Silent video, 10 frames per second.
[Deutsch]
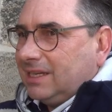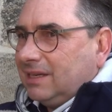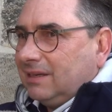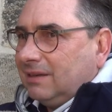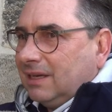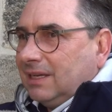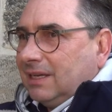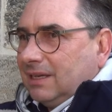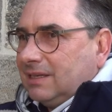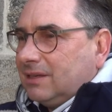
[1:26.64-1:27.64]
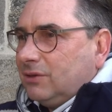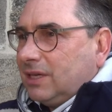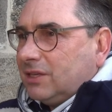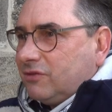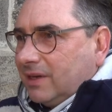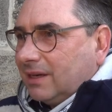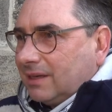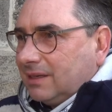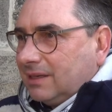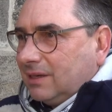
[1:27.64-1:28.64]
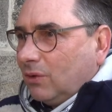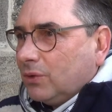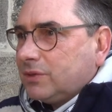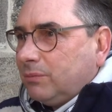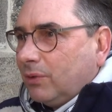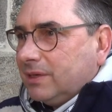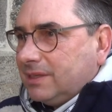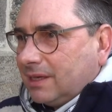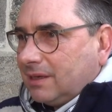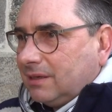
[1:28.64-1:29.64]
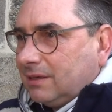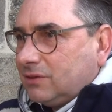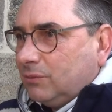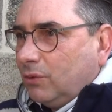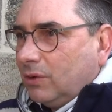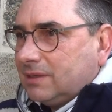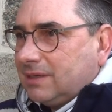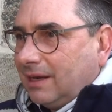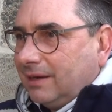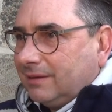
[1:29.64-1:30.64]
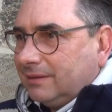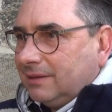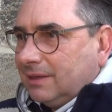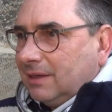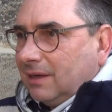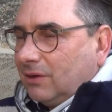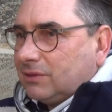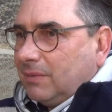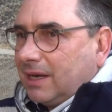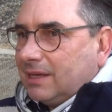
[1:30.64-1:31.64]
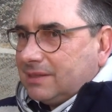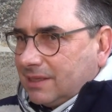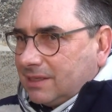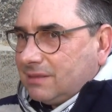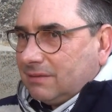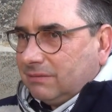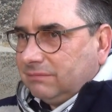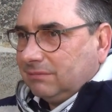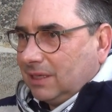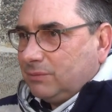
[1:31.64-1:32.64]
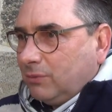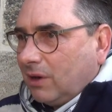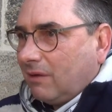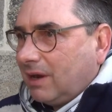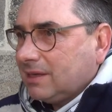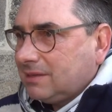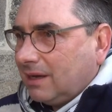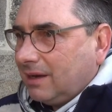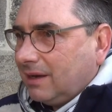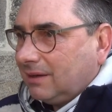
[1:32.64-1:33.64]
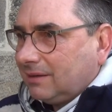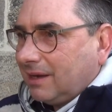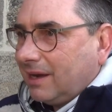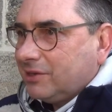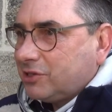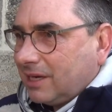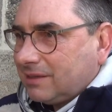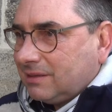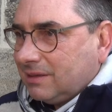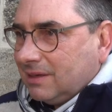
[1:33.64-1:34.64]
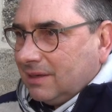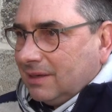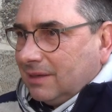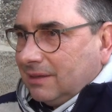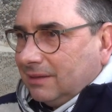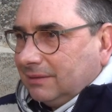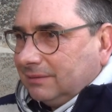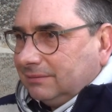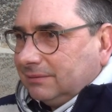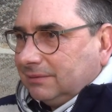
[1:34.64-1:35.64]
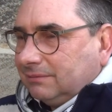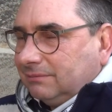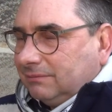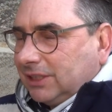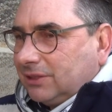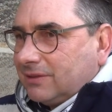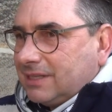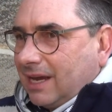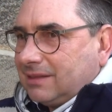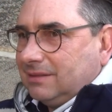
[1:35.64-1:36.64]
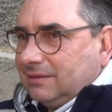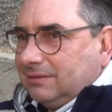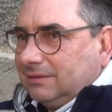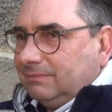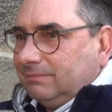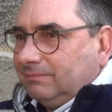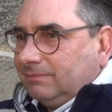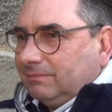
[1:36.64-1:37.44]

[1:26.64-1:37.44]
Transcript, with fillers: die es ist natürlich jetzt schwierig, ne, die große Politik zu beurteilen. Aus meiner Sicht als Bürgermeister einer kleinen Stadt, äh, wie ich schon sagte, ähm,